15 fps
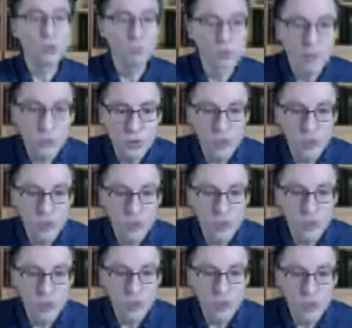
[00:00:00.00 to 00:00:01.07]
même du
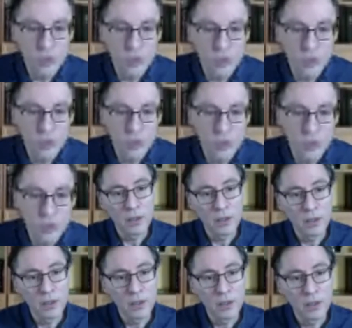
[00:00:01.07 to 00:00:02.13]
travail n'est pas la même
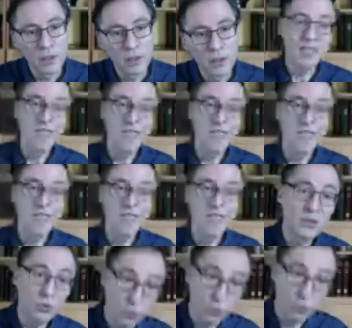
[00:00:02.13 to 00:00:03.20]
que celle qui
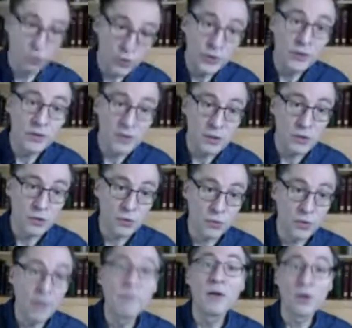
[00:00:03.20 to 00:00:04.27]
est en cours dans ce
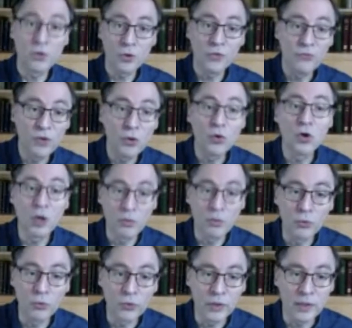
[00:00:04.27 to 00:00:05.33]
qu'on appelle encore une fois le grand
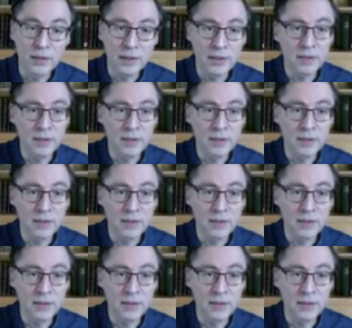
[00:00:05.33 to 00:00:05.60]
monde.